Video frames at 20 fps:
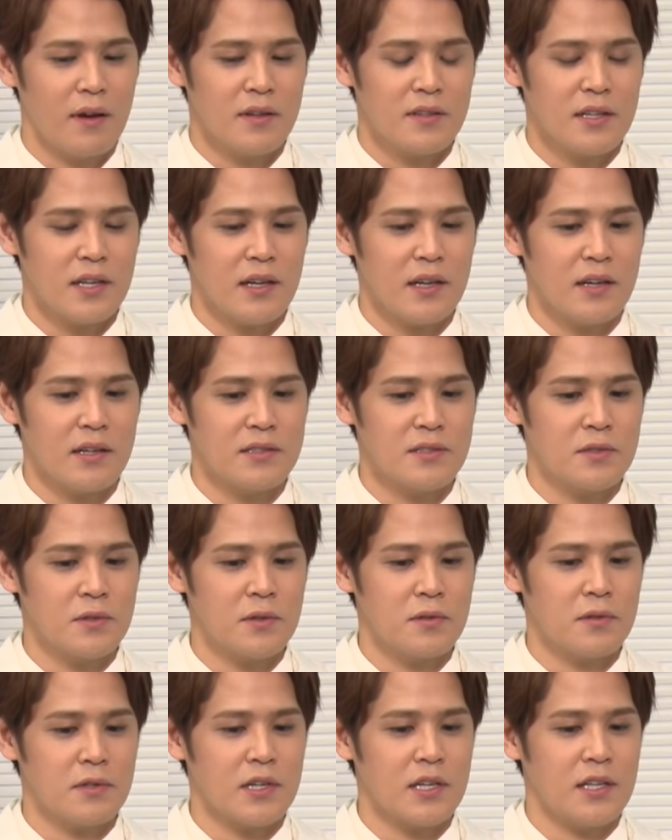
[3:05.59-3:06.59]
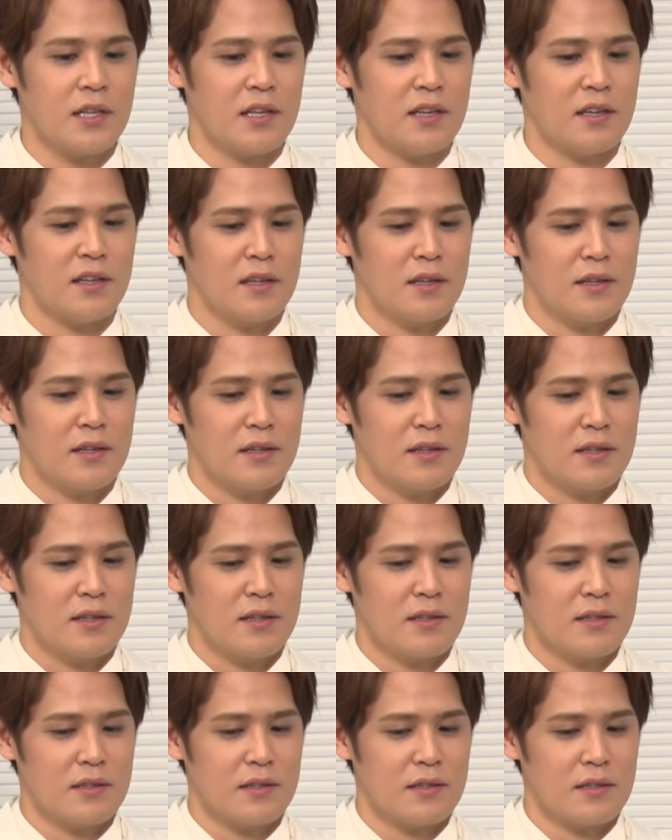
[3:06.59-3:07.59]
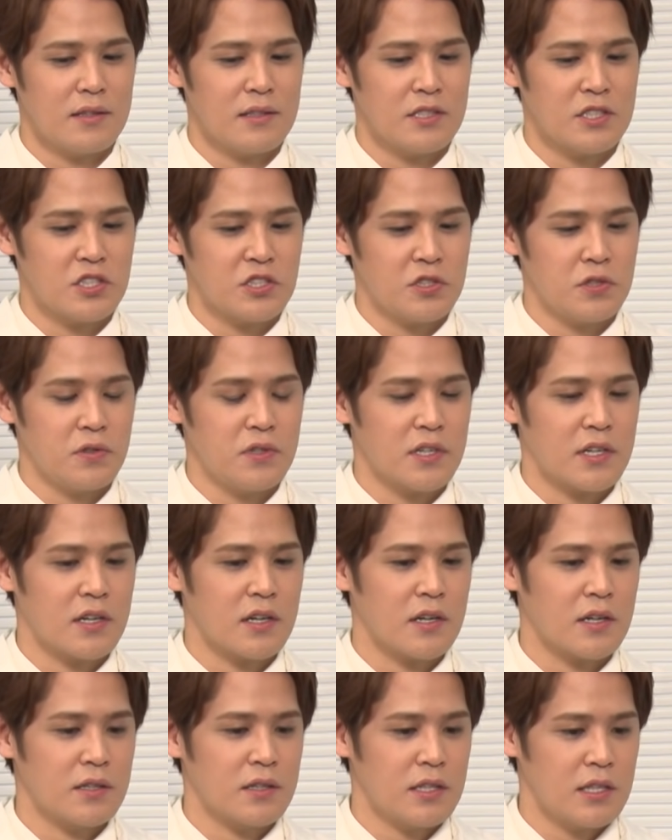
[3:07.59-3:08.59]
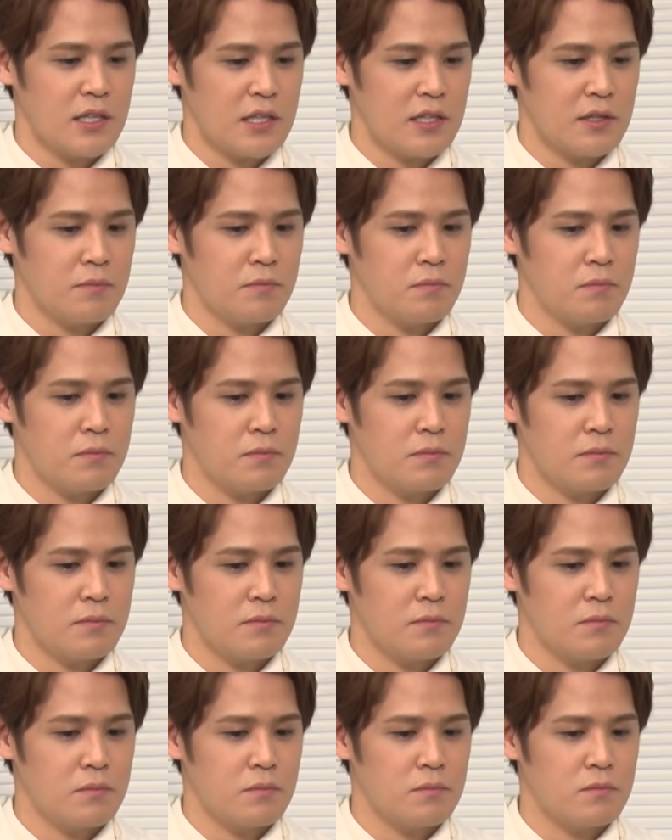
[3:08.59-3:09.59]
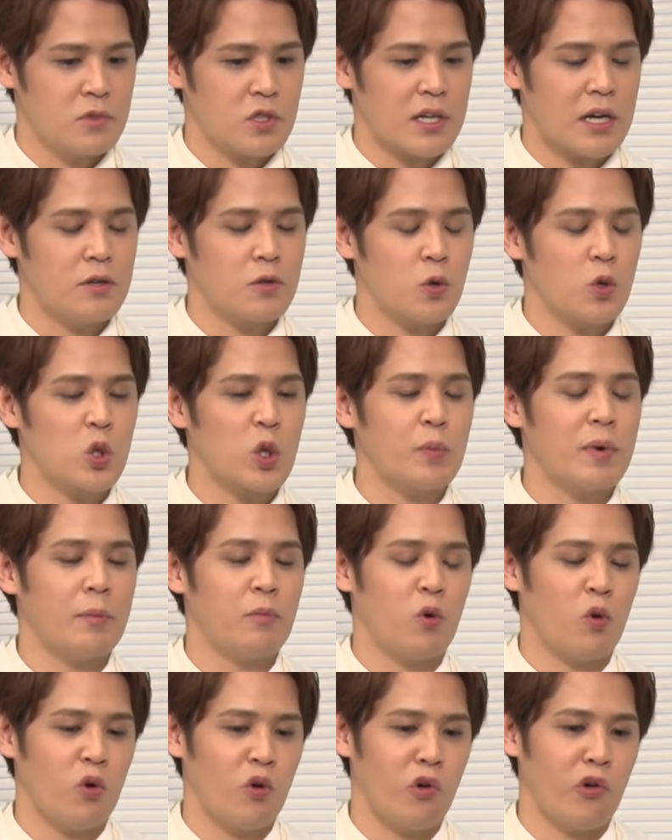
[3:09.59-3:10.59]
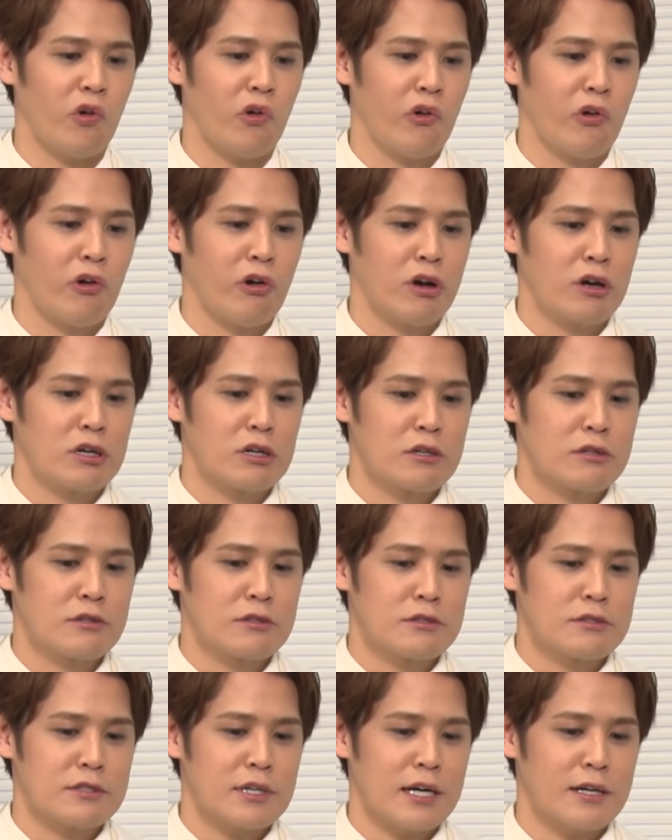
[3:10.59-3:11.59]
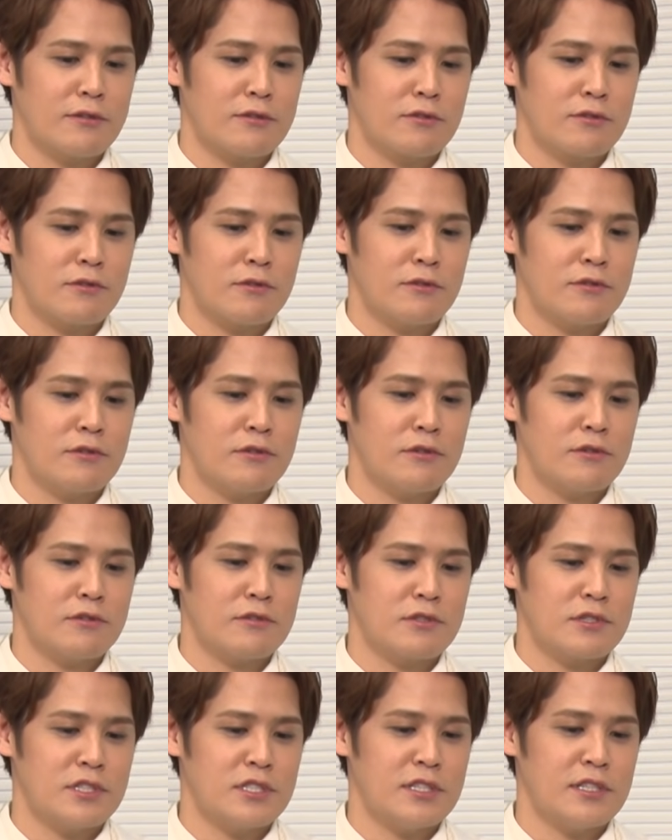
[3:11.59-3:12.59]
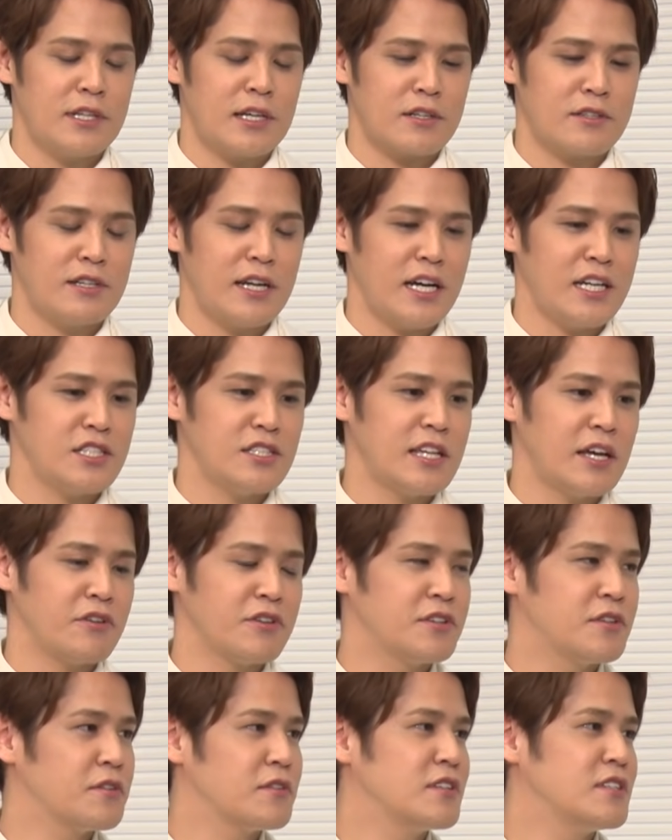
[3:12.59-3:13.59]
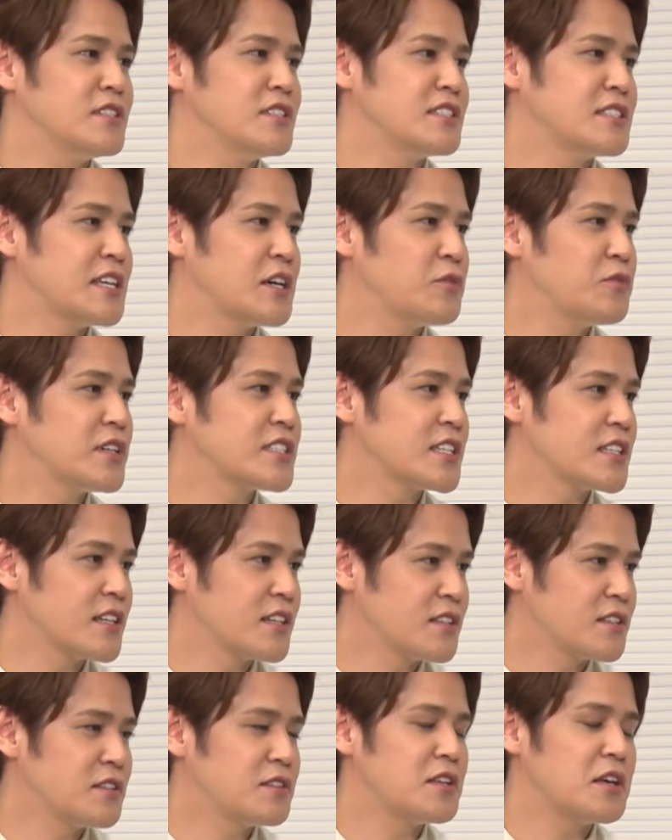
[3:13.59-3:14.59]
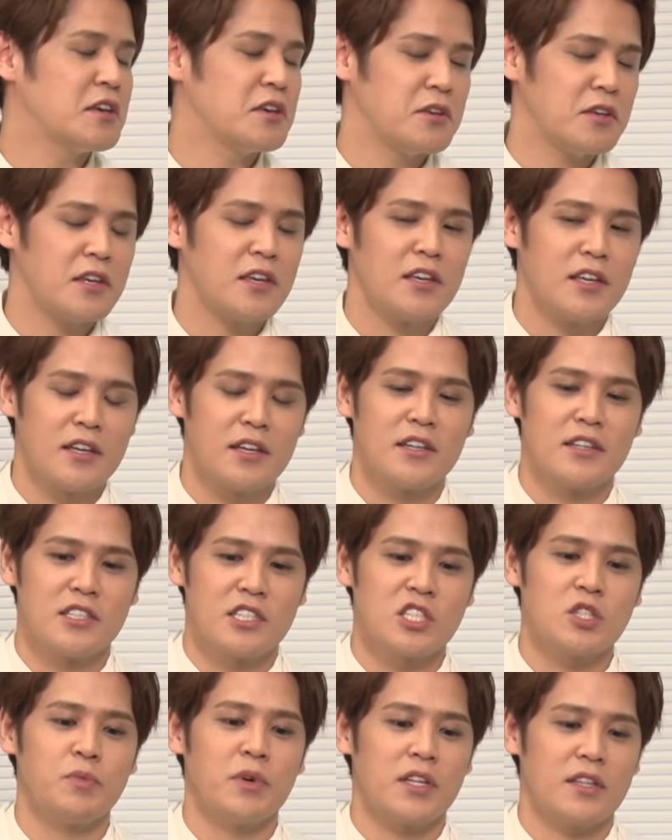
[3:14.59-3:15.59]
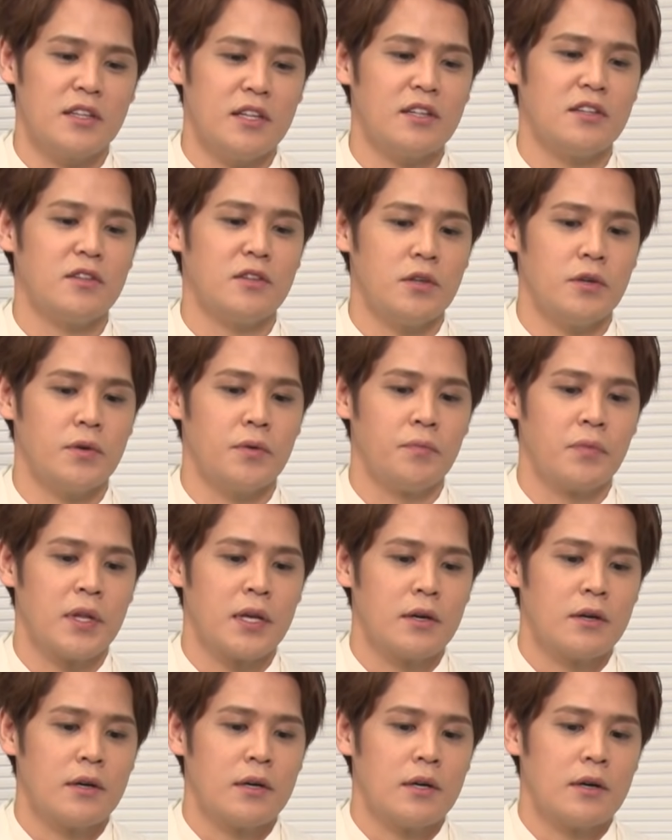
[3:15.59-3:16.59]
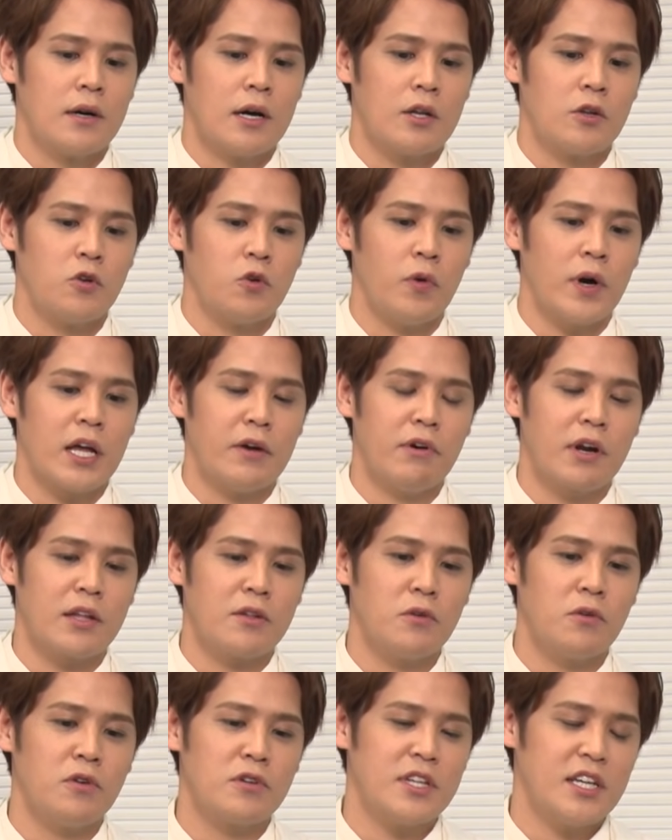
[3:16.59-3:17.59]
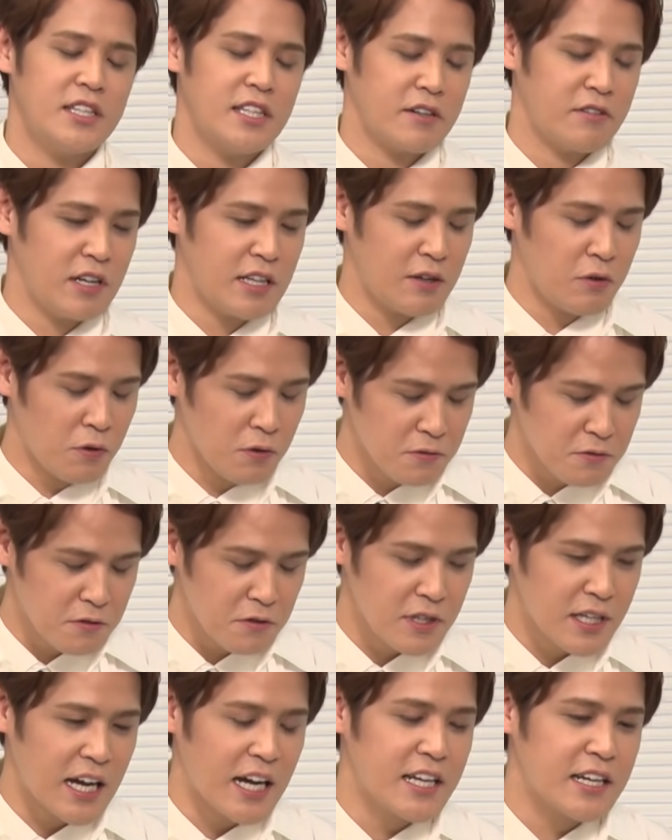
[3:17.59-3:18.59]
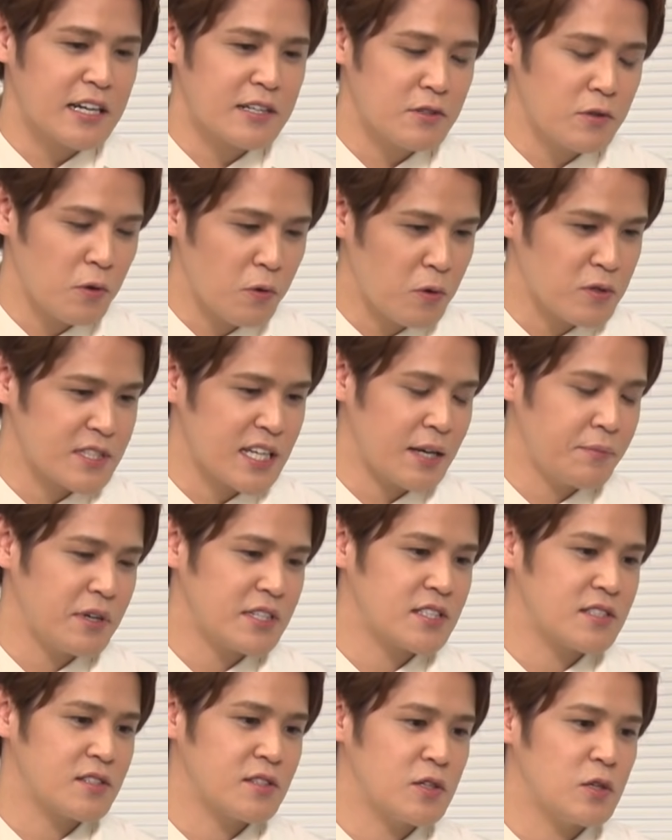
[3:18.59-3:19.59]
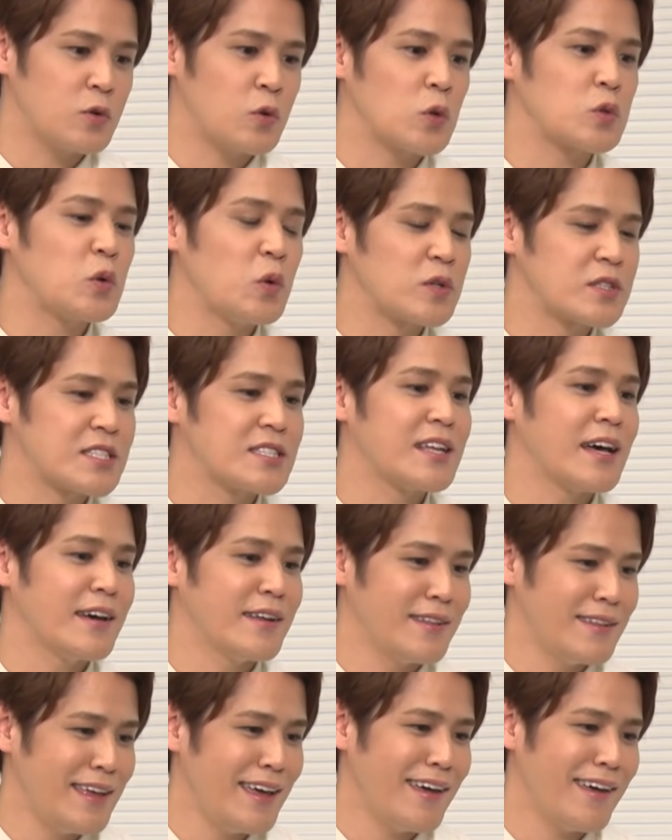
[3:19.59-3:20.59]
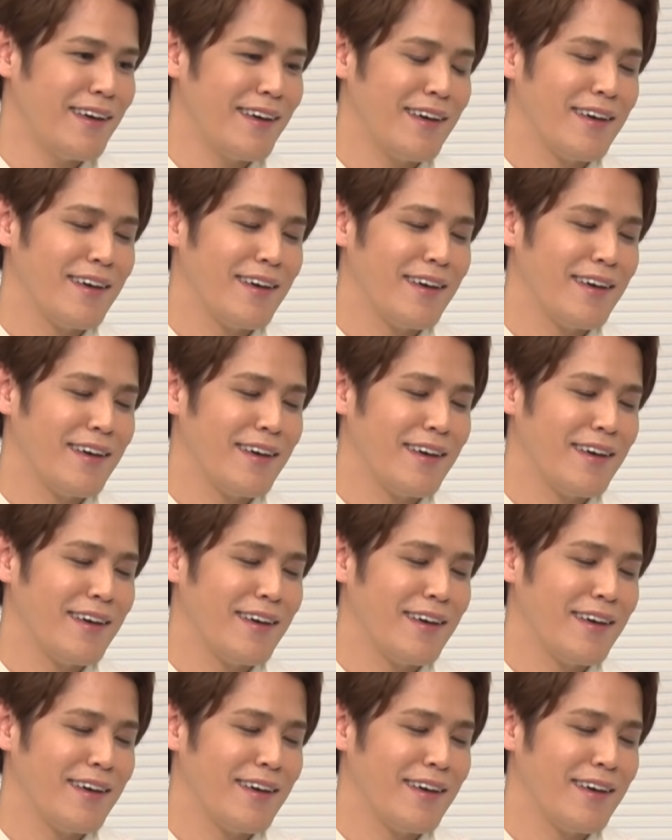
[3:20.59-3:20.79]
でその時に師匠にに向かう言葉もあのこの時代暗い時代を一人に背負わせたってしまってっていう。あの我々の王でいてくれて本当にありがとうございますっていうことを伝えて